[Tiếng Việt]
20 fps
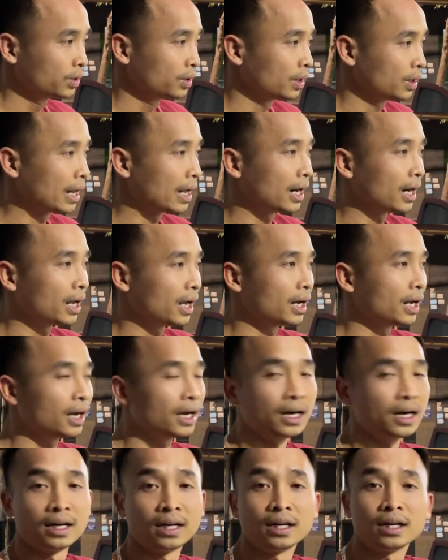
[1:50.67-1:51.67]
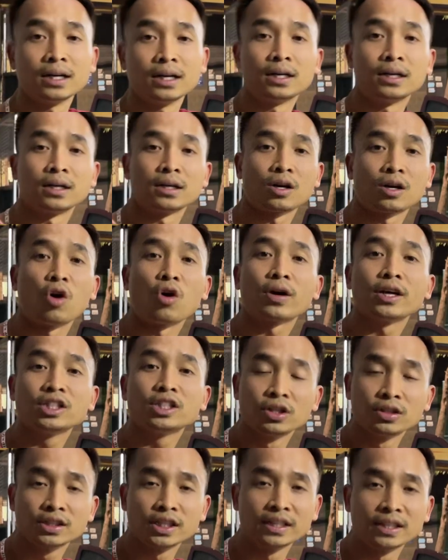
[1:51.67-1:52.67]
là là là có cái
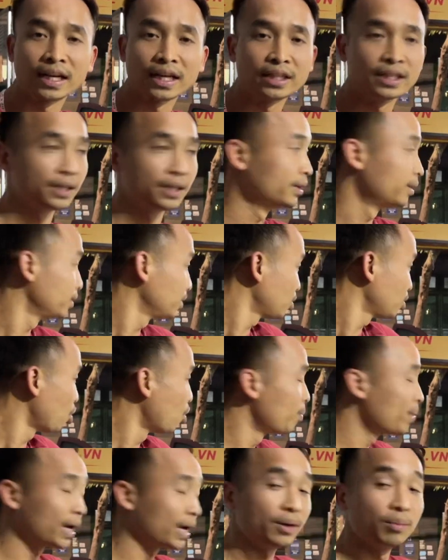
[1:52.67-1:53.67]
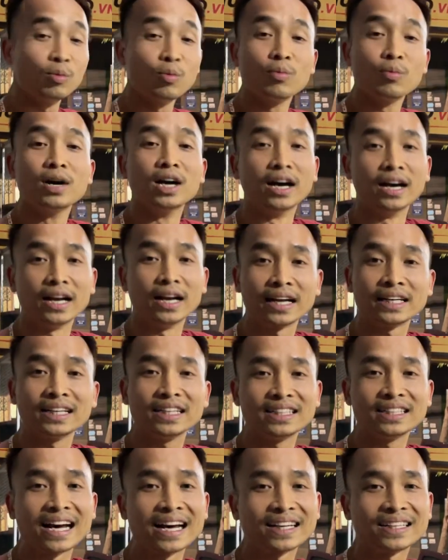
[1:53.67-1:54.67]
chương trình này thì hôm ngày 10 là anh
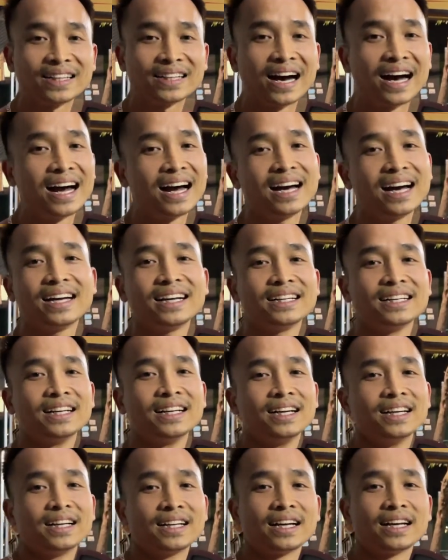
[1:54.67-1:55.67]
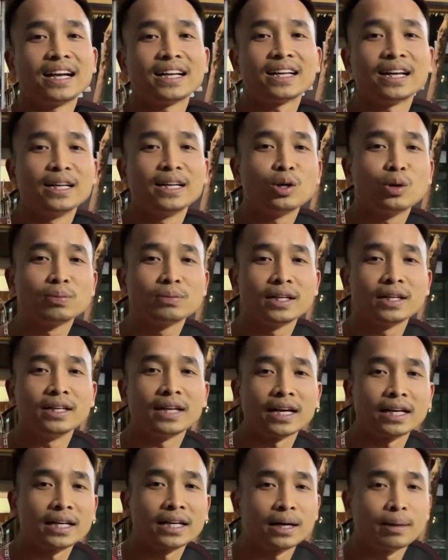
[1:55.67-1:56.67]
định đặt đấy nghe thấy thông tin
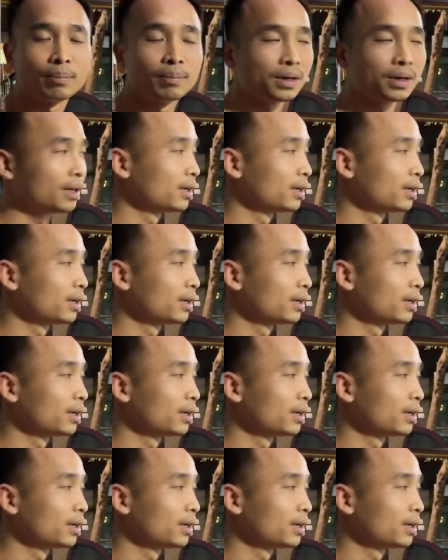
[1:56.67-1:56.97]
anh em uh,